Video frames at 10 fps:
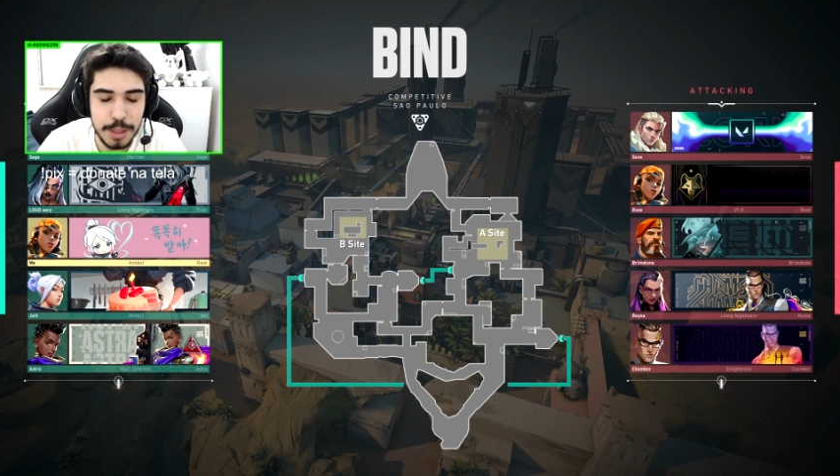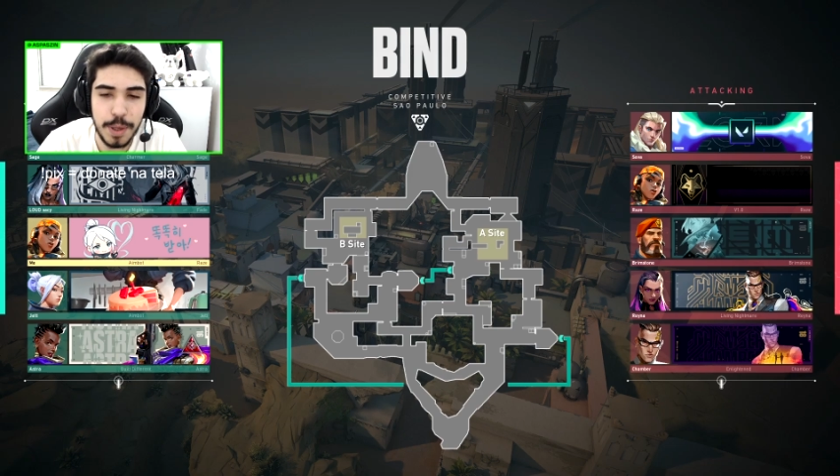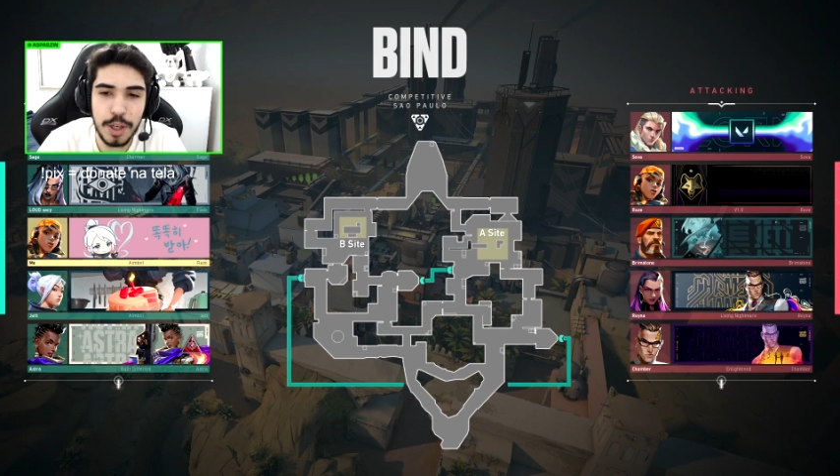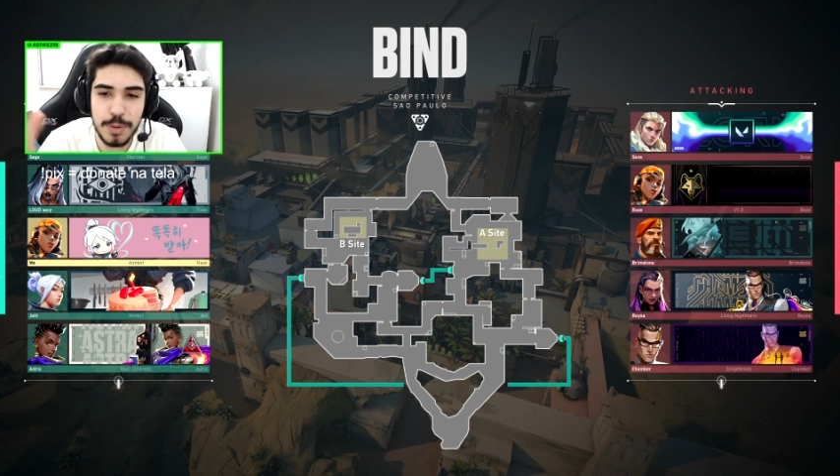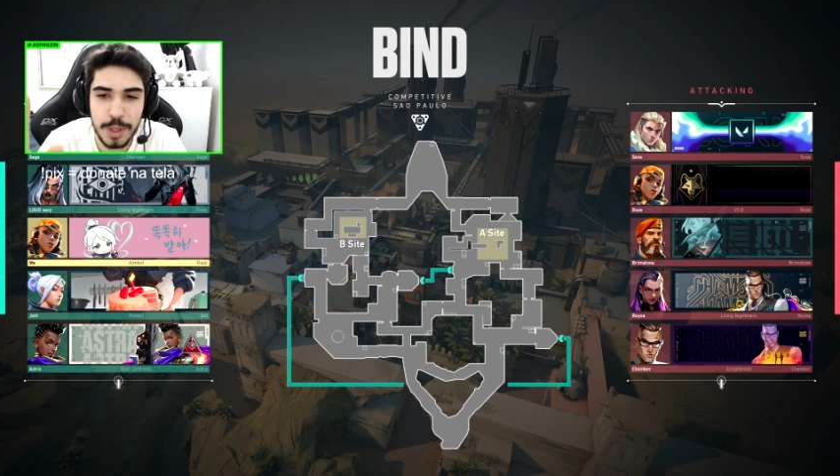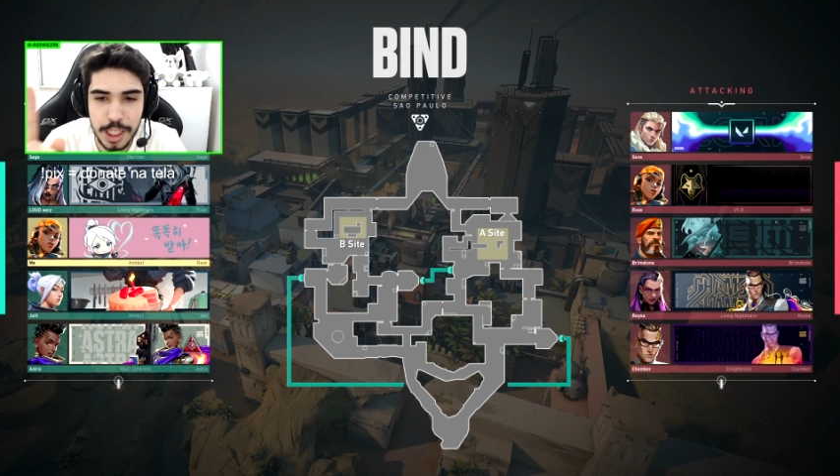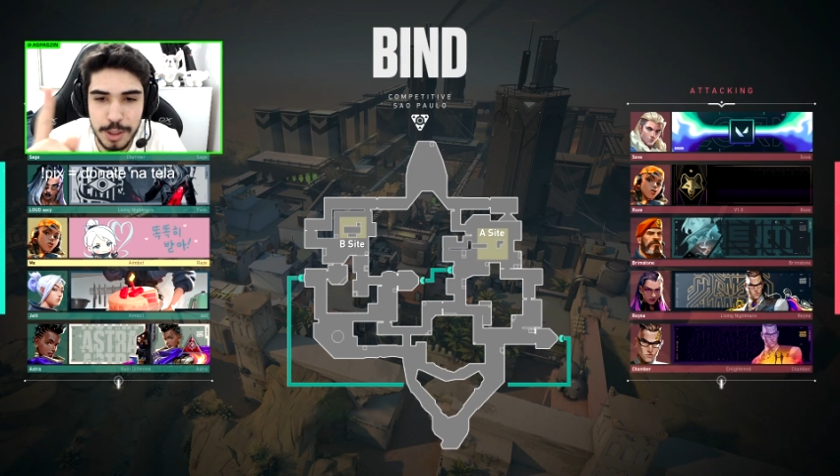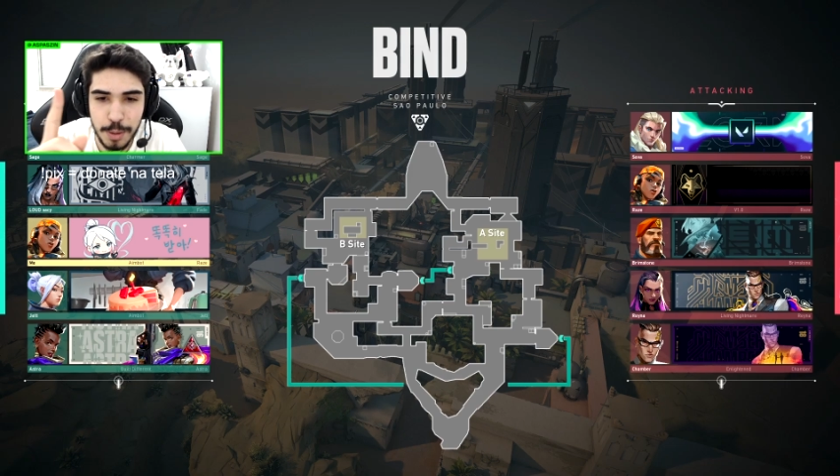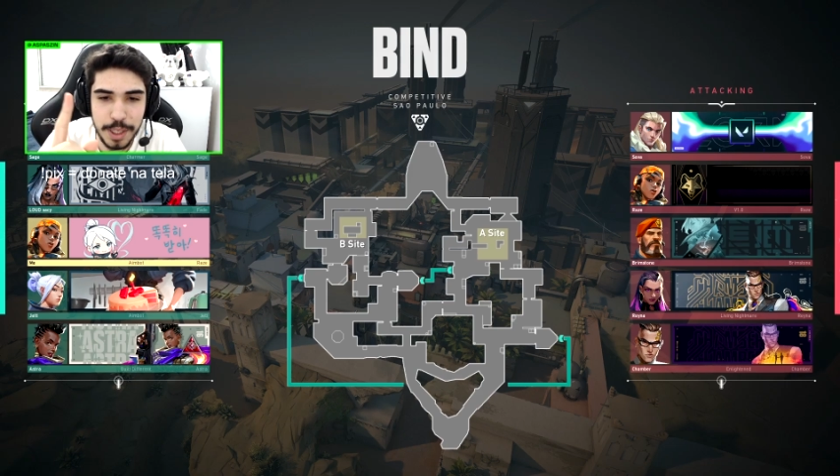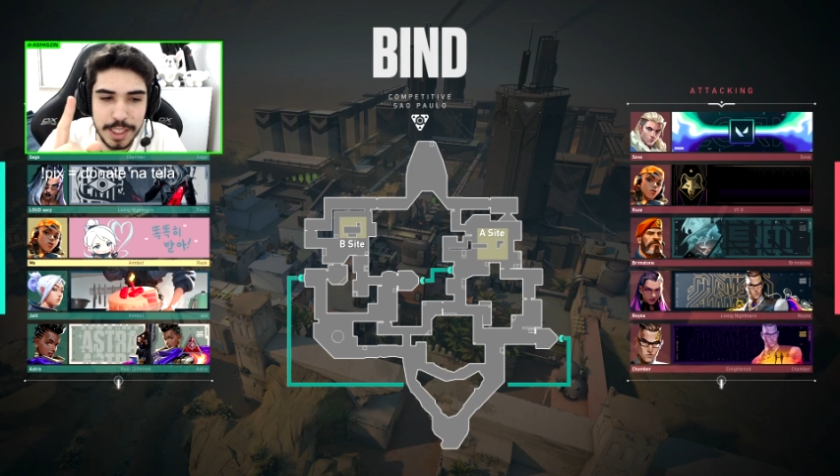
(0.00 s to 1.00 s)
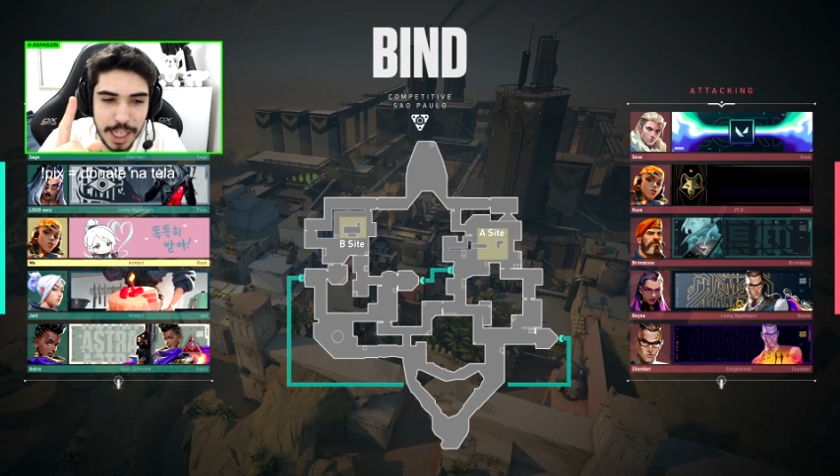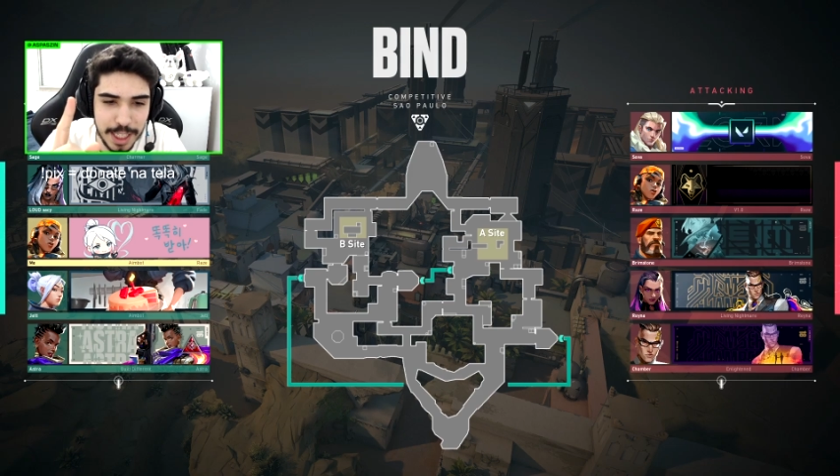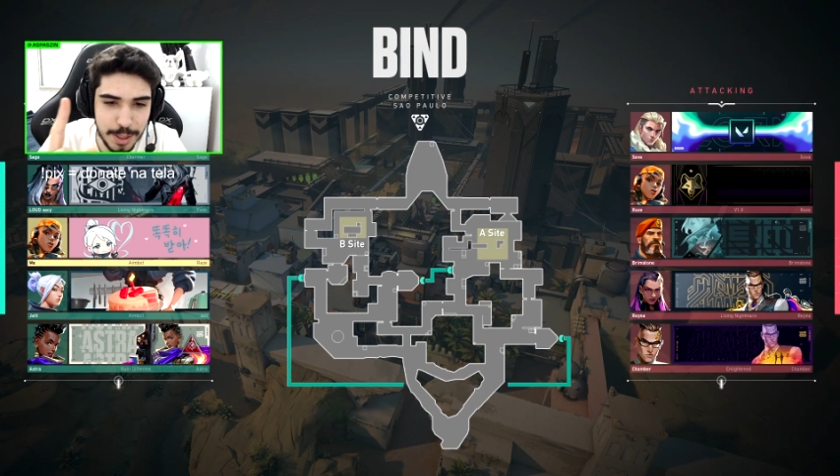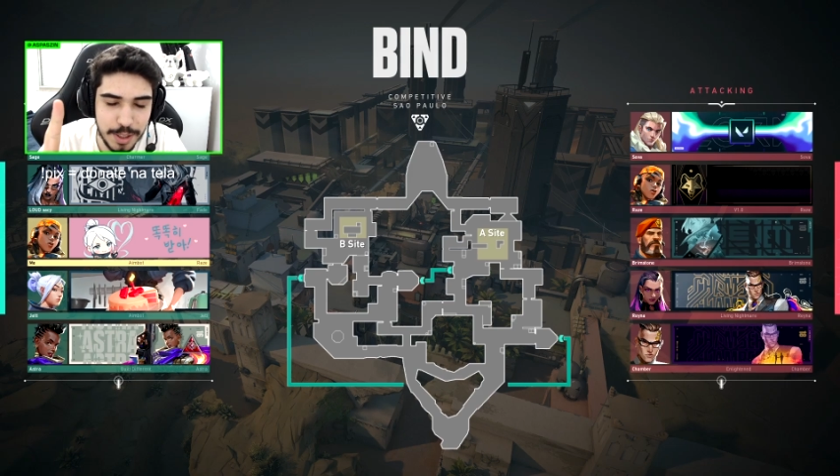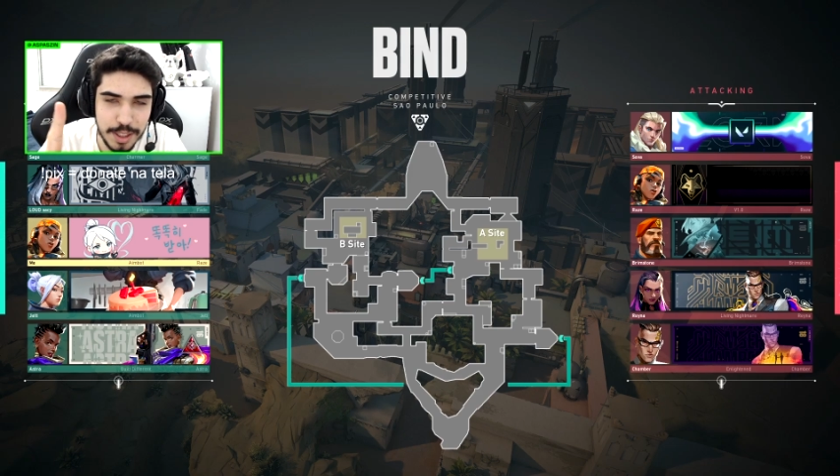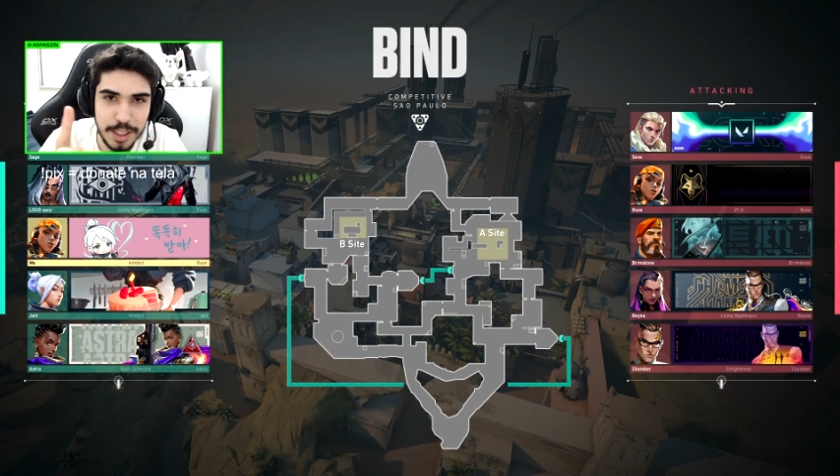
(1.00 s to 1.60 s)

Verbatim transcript: pra onde você subir, certo?